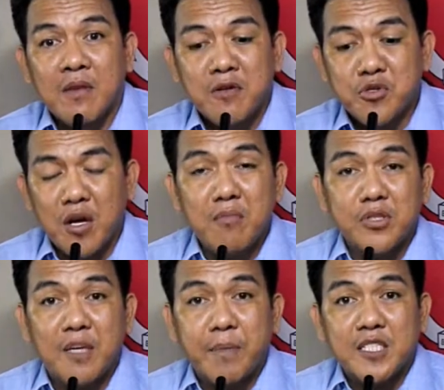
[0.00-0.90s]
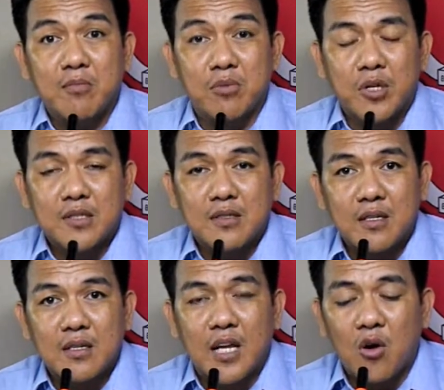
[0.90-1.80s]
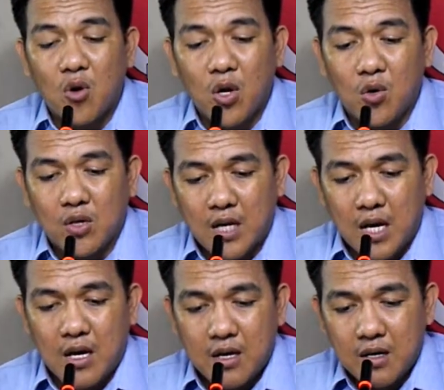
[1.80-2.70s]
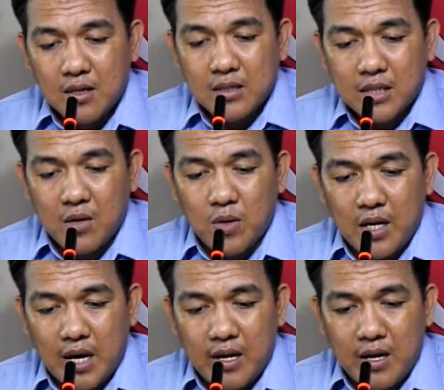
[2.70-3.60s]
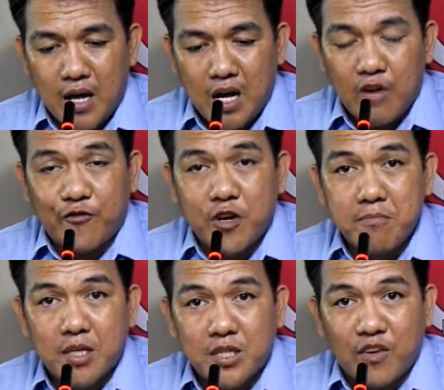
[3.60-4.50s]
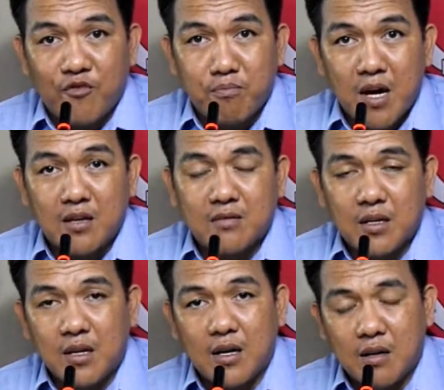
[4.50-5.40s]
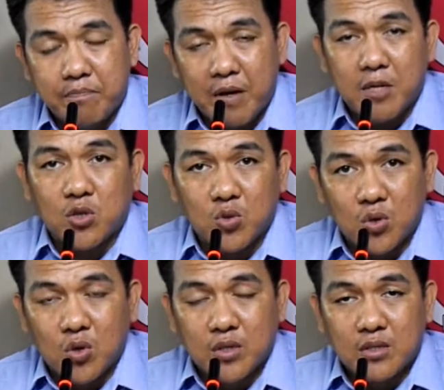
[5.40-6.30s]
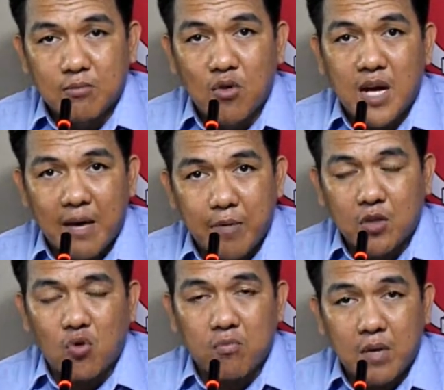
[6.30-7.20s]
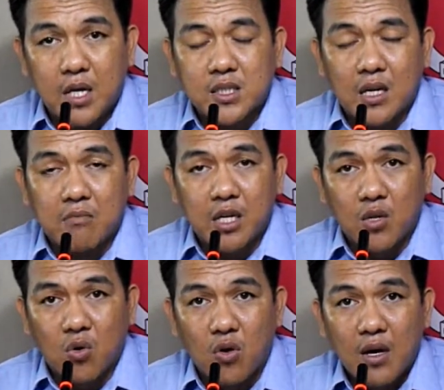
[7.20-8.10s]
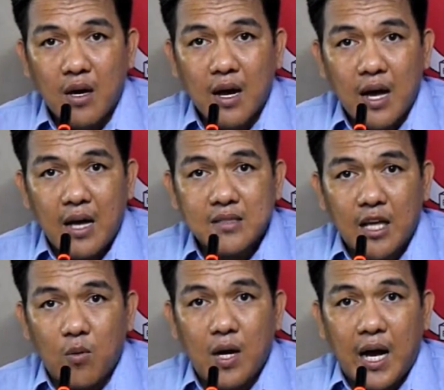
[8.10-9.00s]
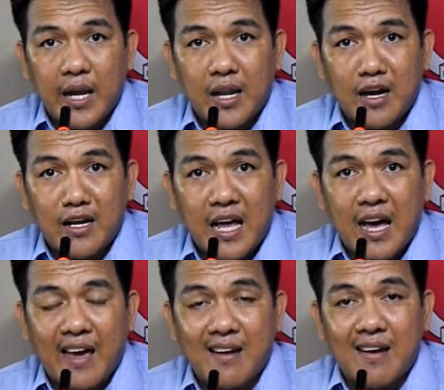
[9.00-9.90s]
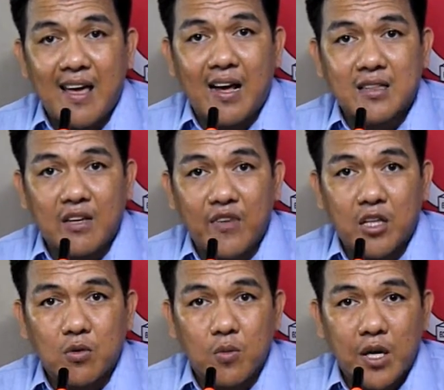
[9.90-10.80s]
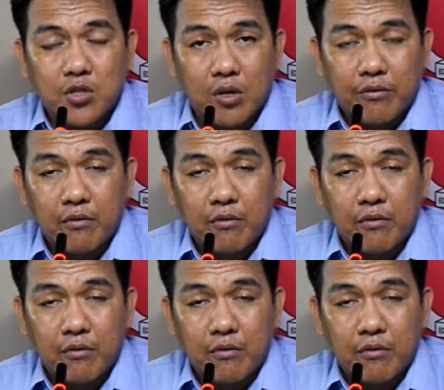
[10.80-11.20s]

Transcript: So, ang buti pa sa bot, nahulog nga tawag anang ang affirmative magpamatuod ah, uh, mo gamit og mga termino nga tawag anang naay negative intonation.